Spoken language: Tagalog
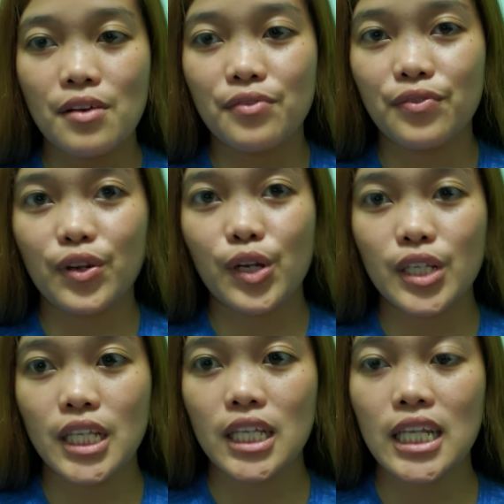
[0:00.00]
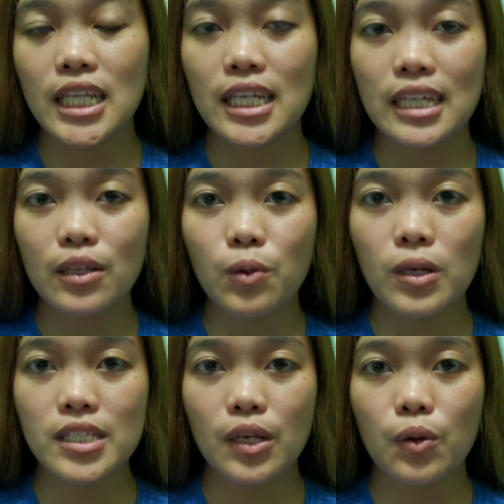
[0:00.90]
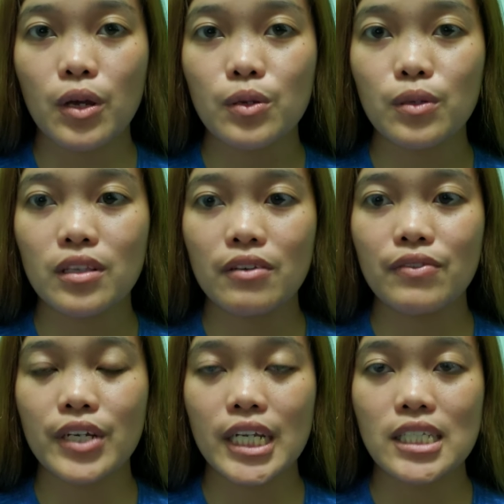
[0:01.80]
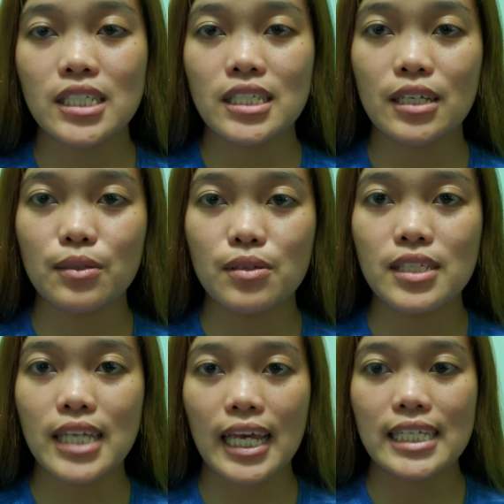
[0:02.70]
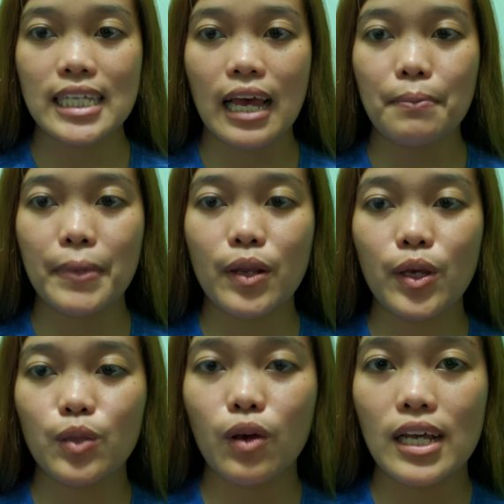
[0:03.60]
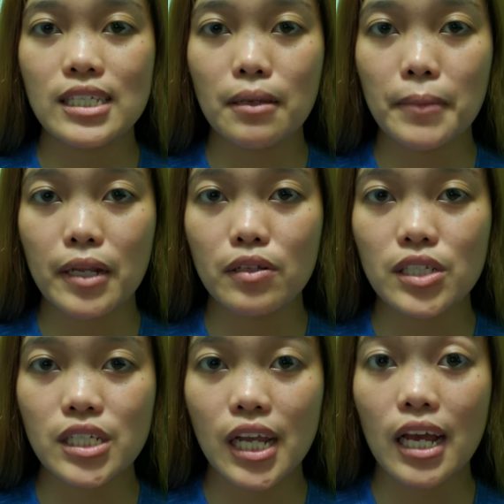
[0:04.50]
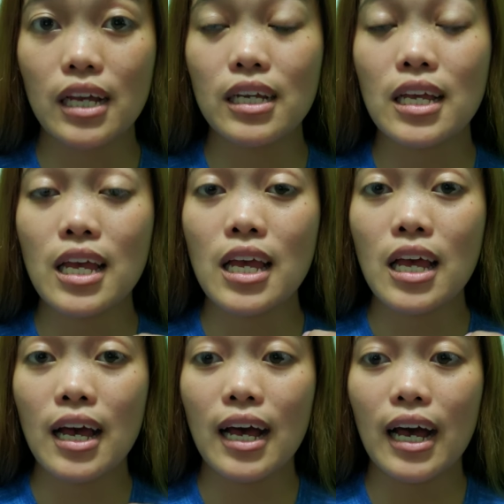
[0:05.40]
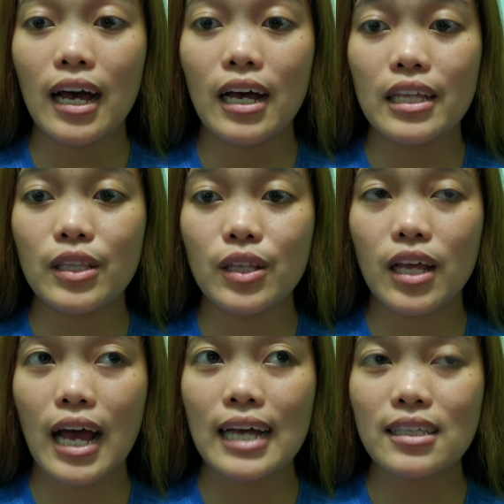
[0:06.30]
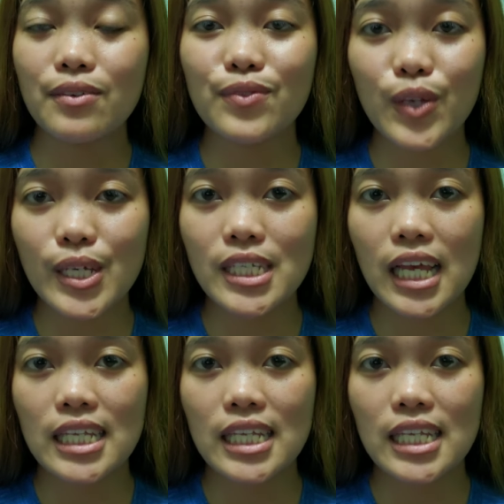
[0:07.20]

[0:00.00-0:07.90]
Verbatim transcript: fur, tinitingnan ko kasi kung anong difference niya doon sa isa. Pero ito kasi meron siyang and active noise